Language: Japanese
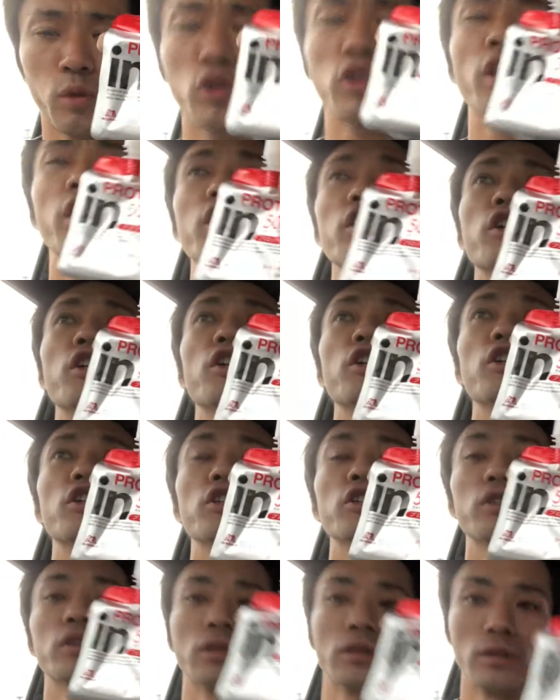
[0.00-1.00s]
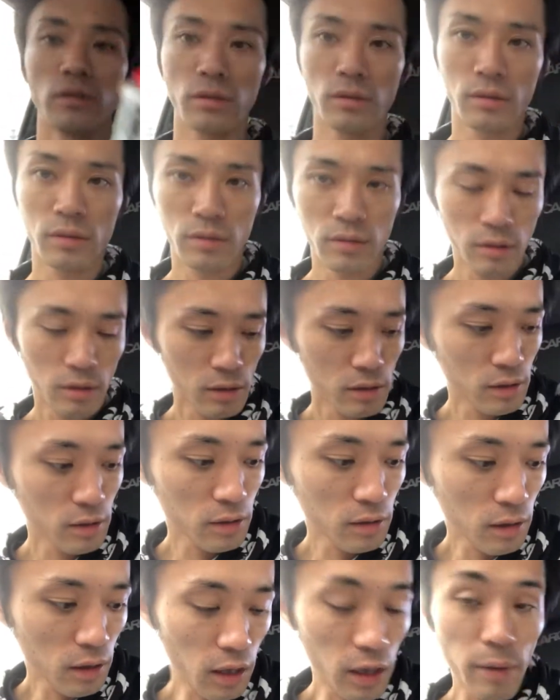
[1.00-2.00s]
プロテイン
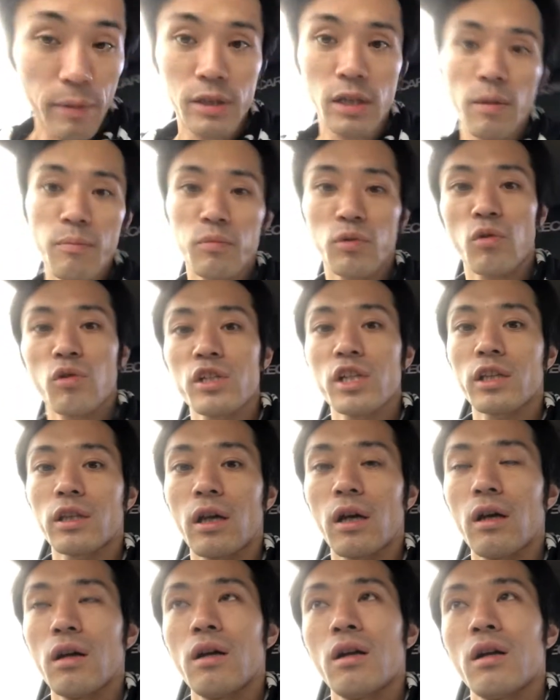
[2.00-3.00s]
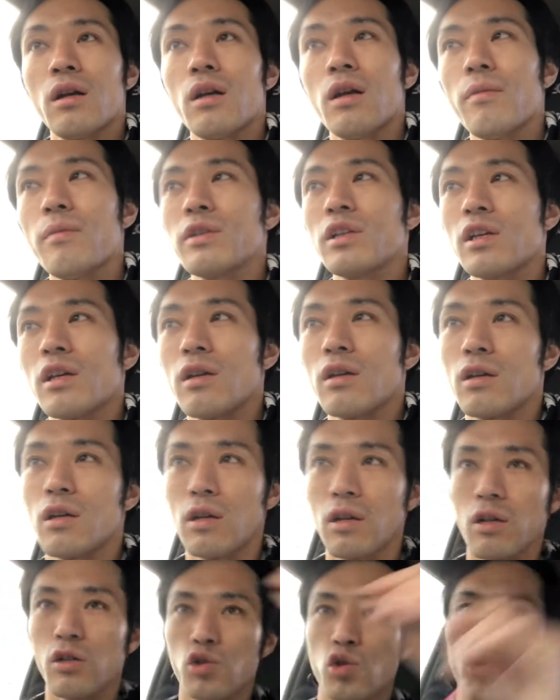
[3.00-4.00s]
あやべ3分超えちゃったやっぱね
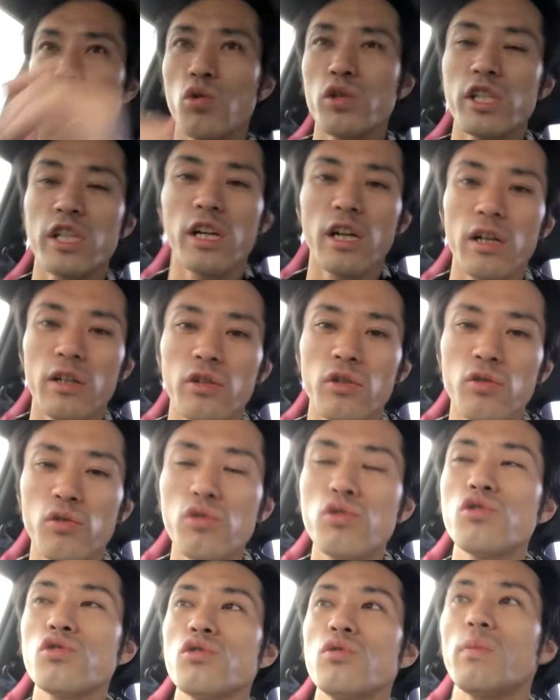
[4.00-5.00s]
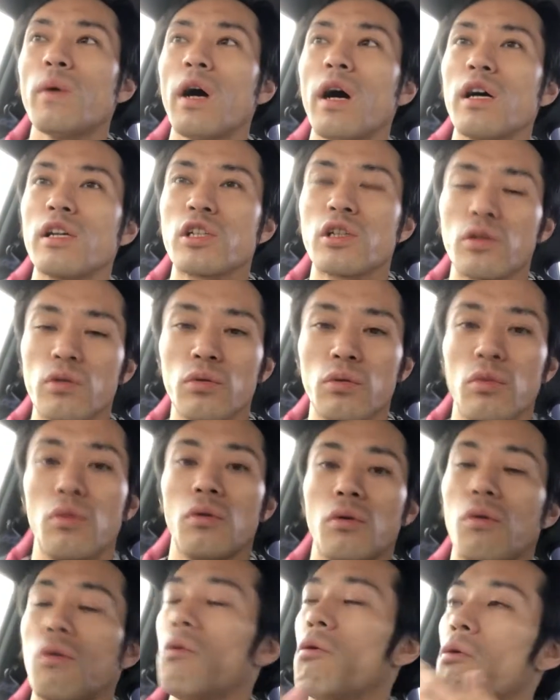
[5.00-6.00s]
長時間 YouTuber してる
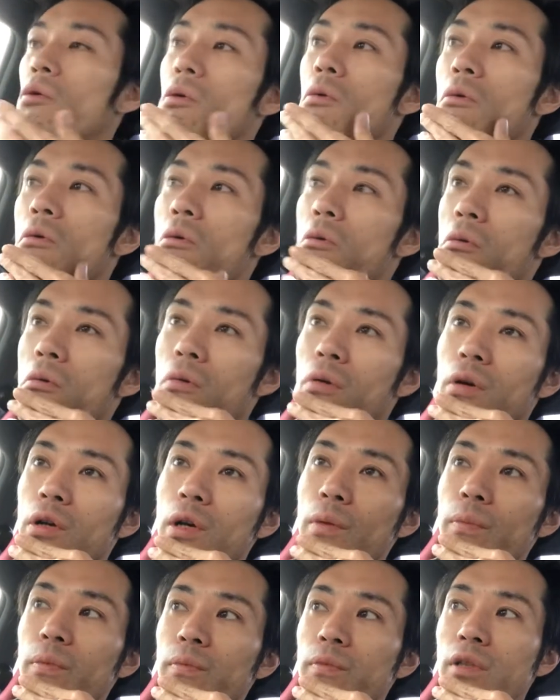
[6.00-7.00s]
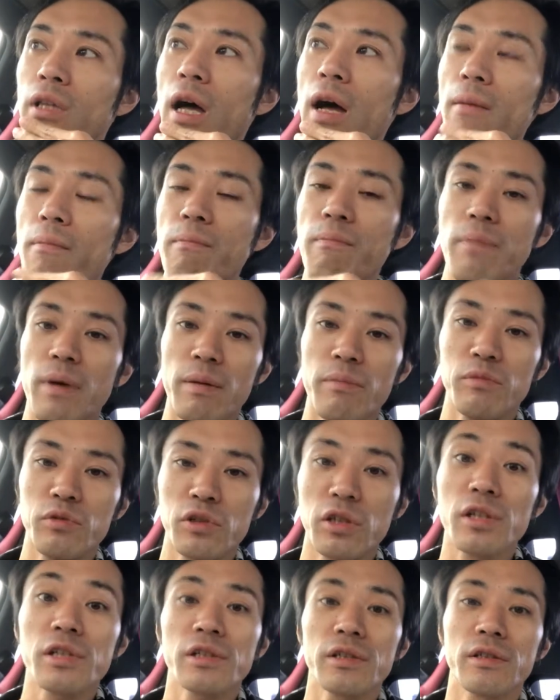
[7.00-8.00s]
とやっぱ短編
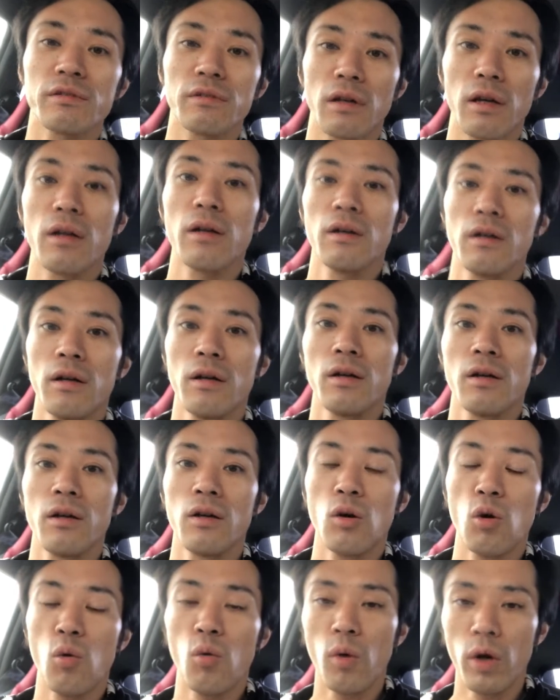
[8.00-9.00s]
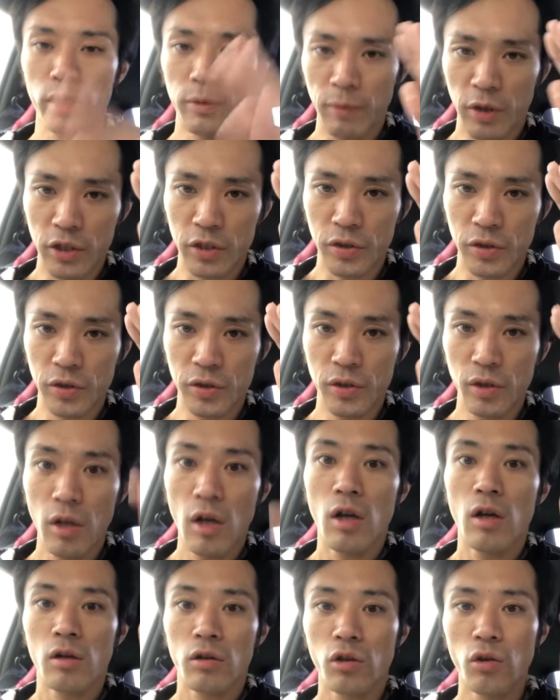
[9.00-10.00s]
難しいっすね終わります
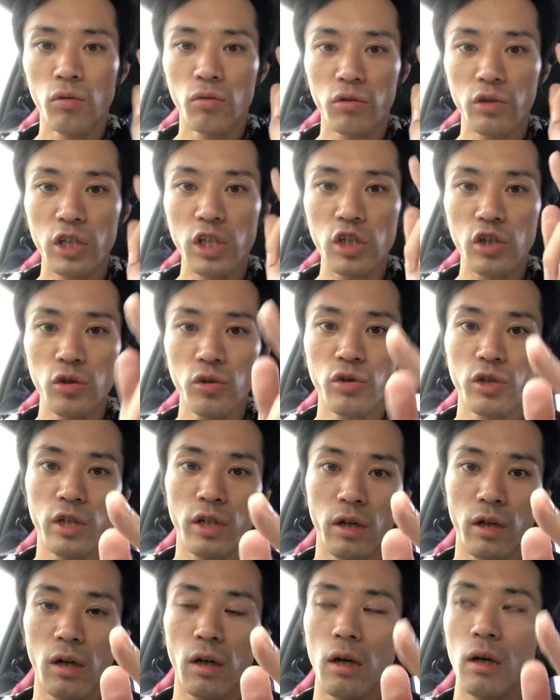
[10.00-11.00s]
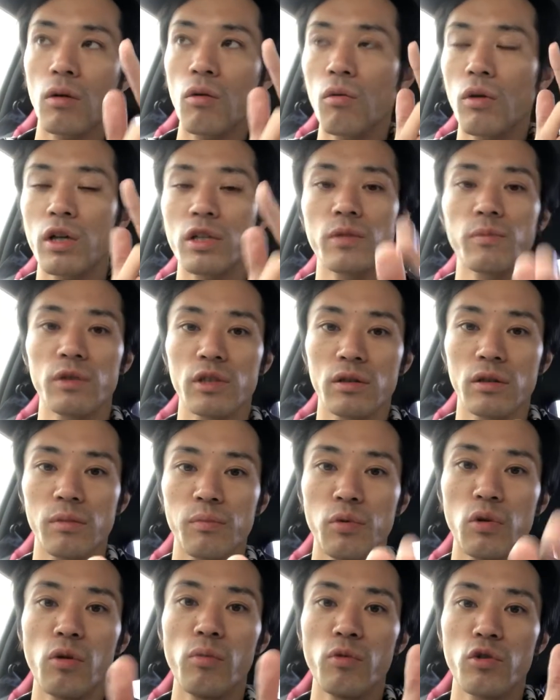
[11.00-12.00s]
今日の20時から公開しますんで
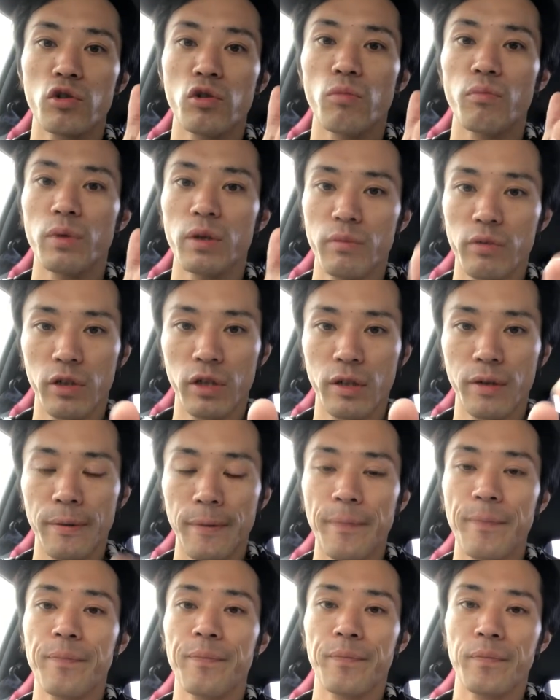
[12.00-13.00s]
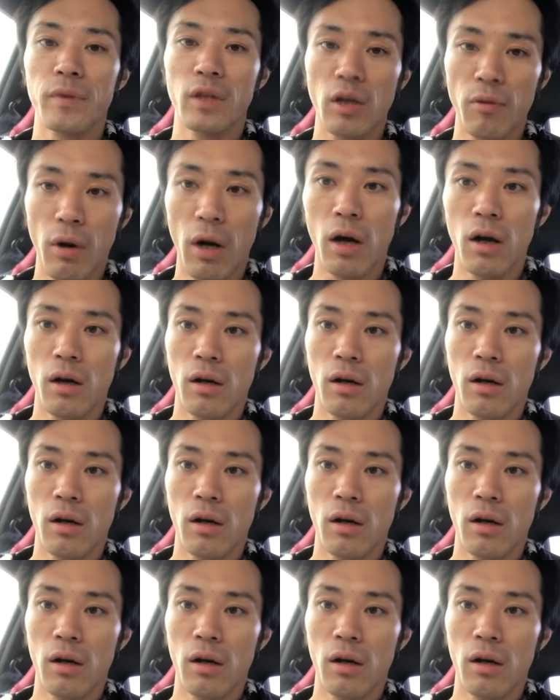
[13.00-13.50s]
プロモーション PV では